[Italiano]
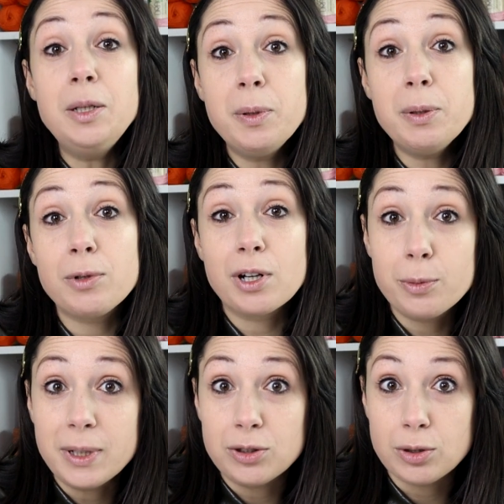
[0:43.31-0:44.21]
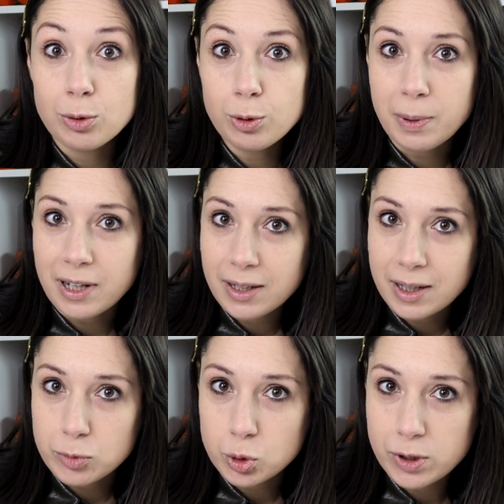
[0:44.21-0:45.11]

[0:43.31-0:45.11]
Il primo argomento di cui parleremo